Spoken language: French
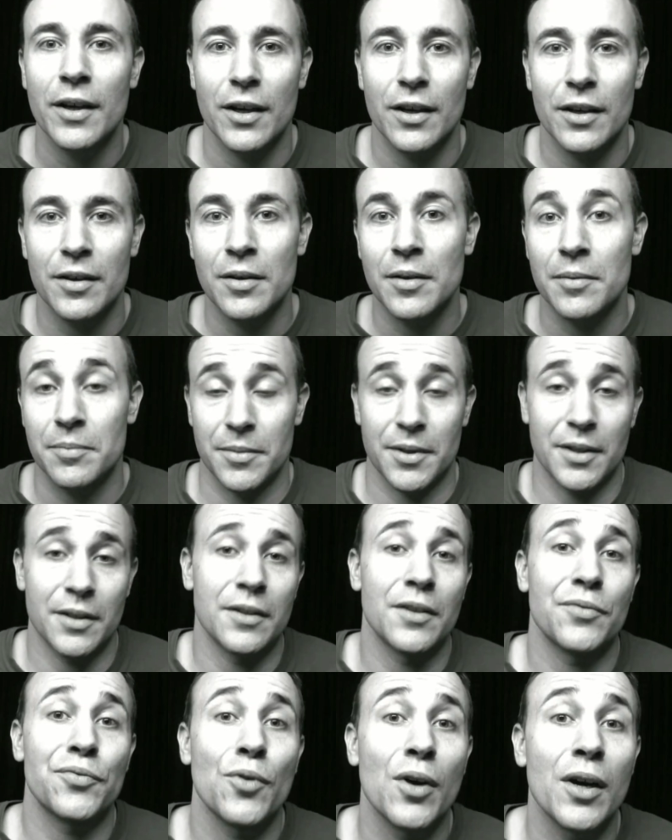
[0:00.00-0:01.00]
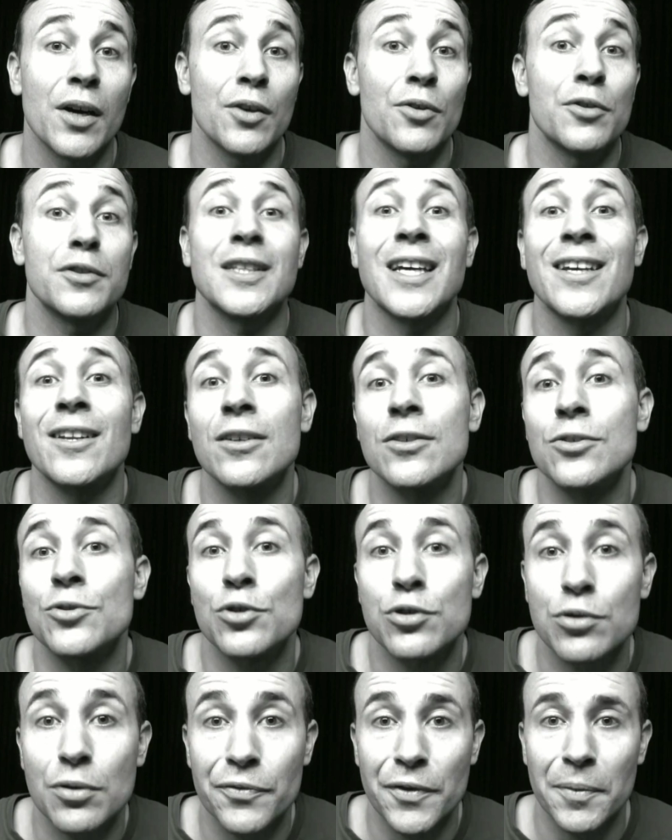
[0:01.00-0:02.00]
Hein. mais des fois, le talent
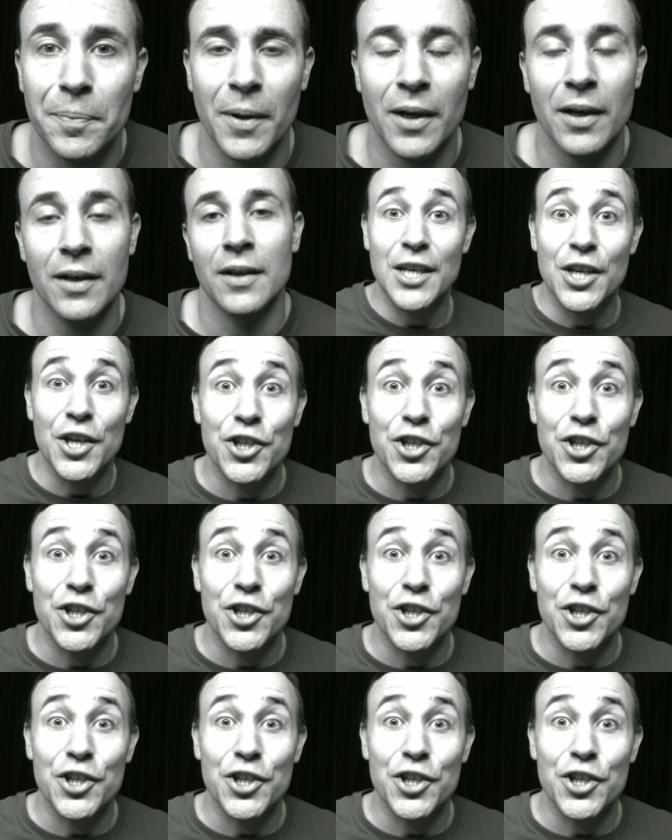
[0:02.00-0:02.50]
ne suffit pas.